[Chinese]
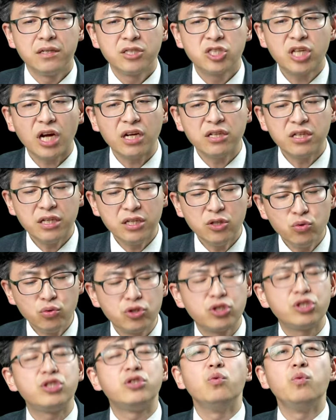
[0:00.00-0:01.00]
上帝
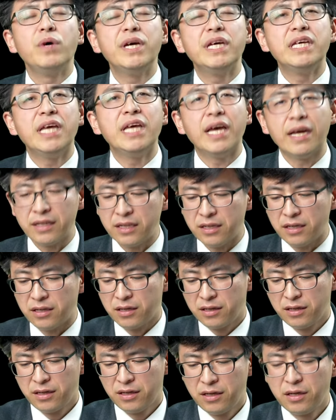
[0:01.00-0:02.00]
如此威严的，
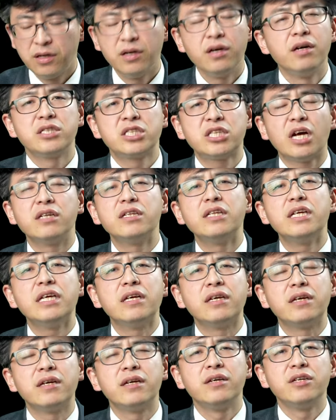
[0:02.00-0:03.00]
上
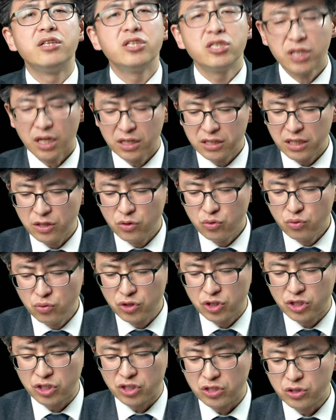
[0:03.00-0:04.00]
帝，上帝如
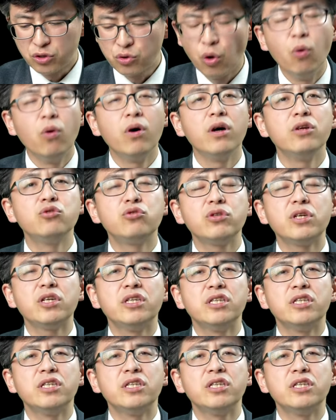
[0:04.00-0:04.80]
此痛恨罪